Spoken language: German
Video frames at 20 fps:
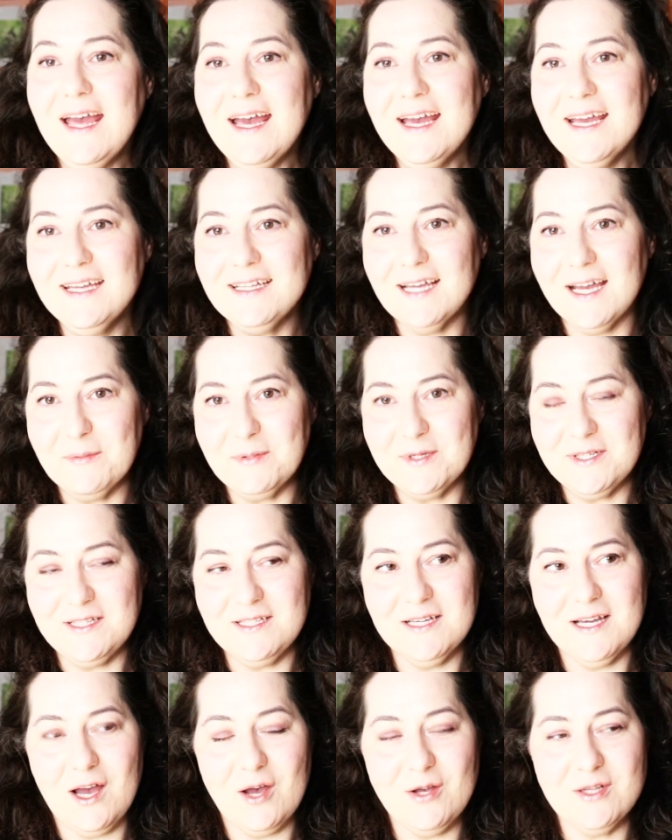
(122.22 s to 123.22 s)
Ich habe
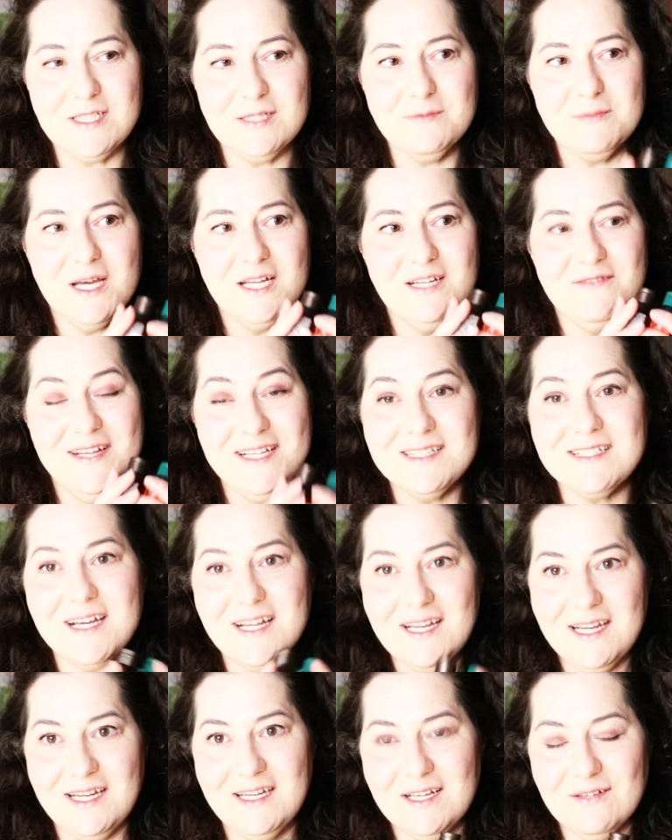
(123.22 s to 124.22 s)
hier aus dem
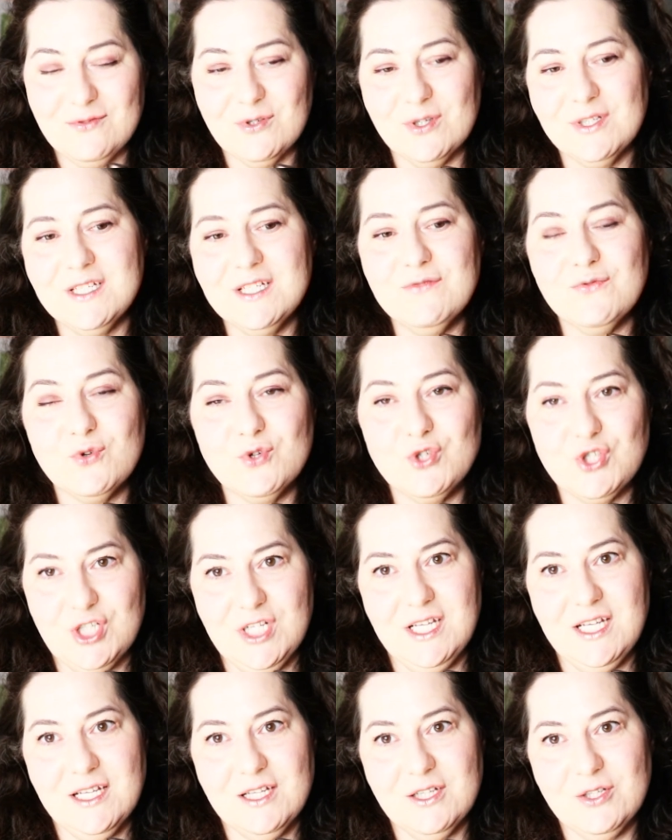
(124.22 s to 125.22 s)
Adventskalender von Yves
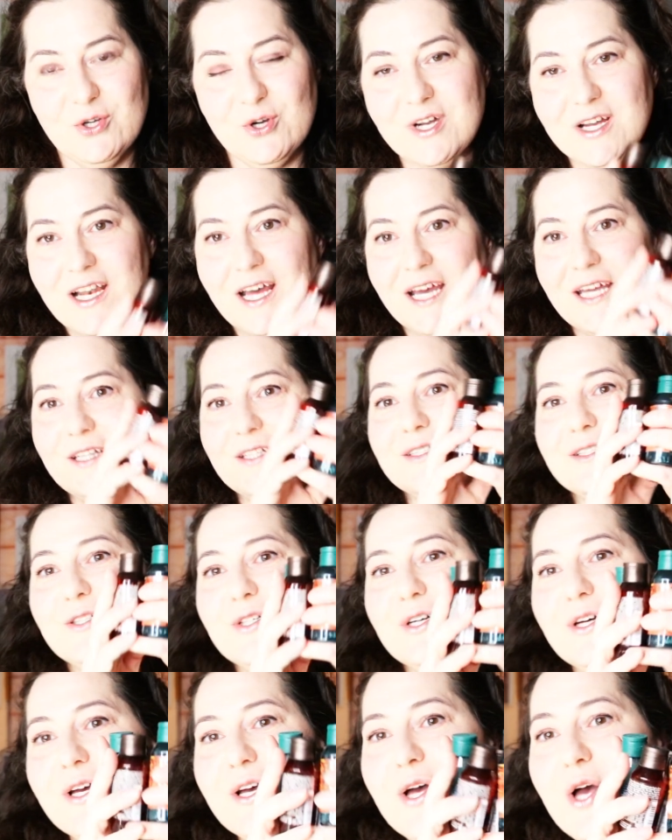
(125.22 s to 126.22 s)
Rocher noch kleine
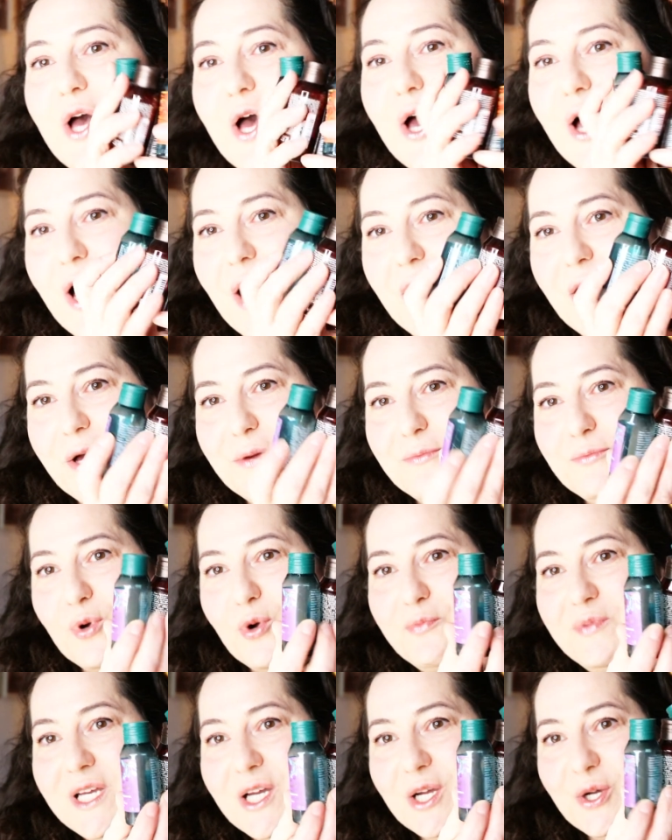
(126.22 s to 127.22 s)
ähm,
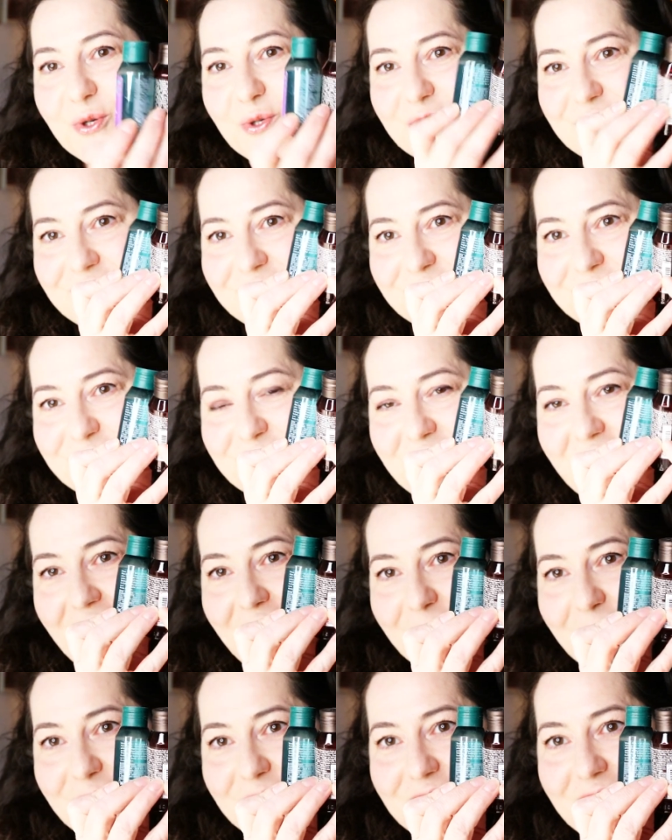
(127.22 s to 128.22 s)
Probiergrößen
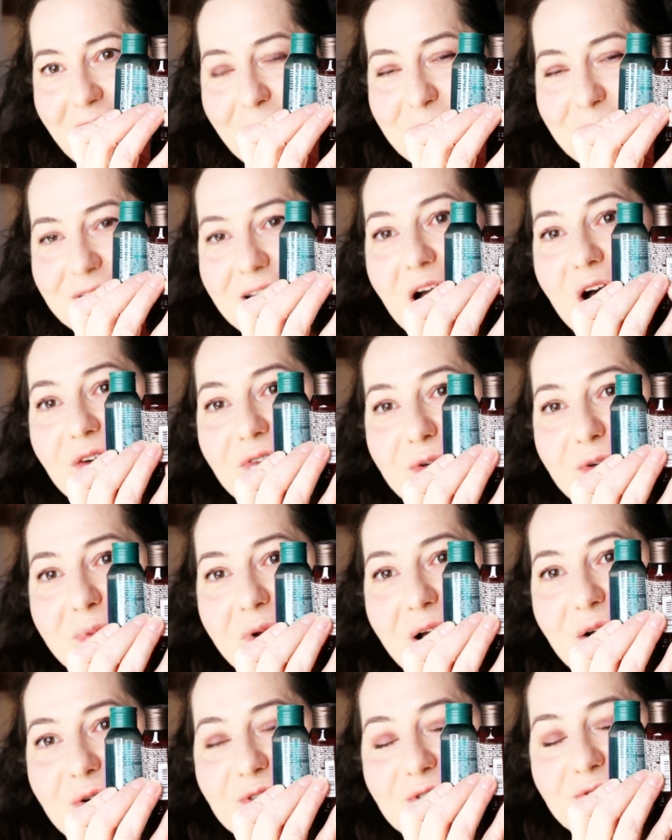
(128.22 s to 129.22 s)
gehabt. Die habe ich
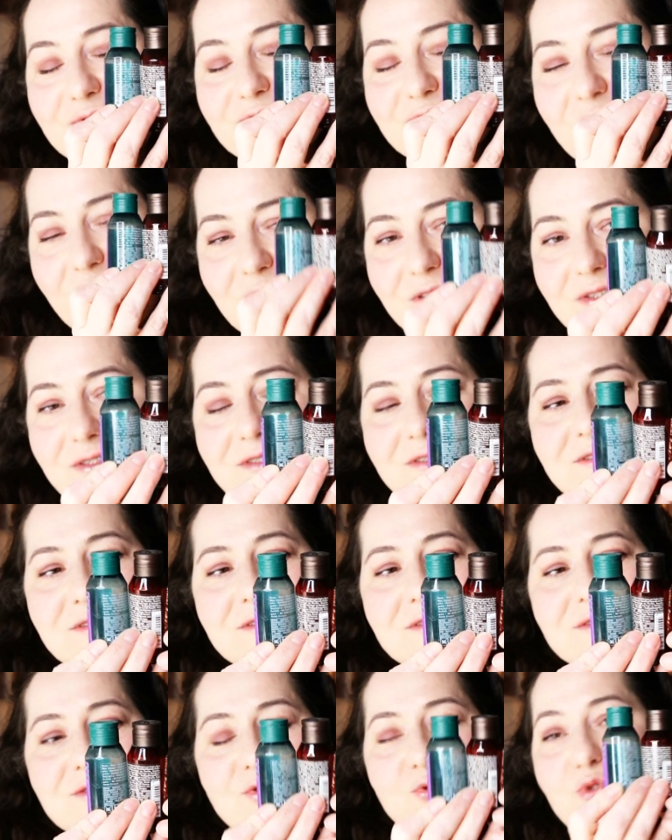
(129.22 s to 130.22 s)
aufgebraucht von
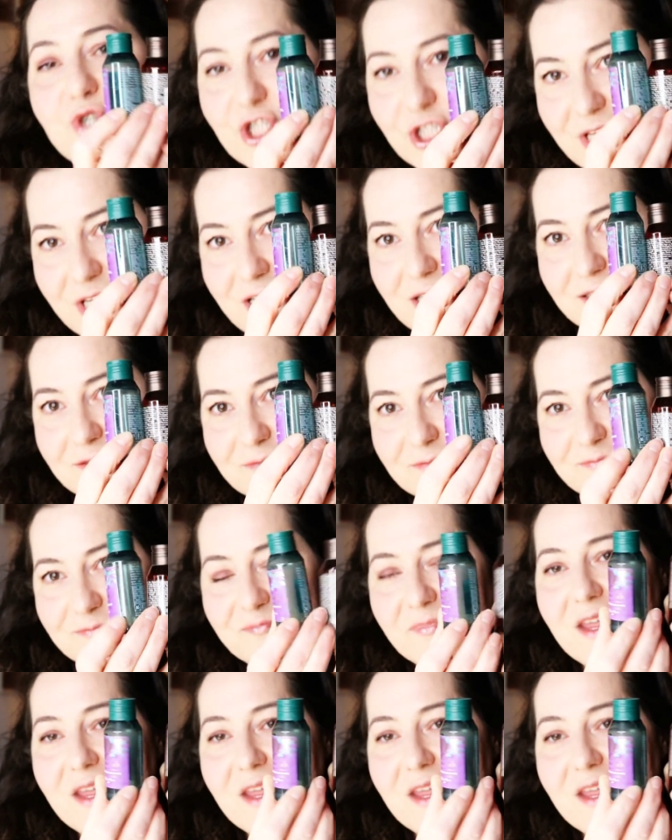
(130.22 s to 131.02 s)
Duschgelen.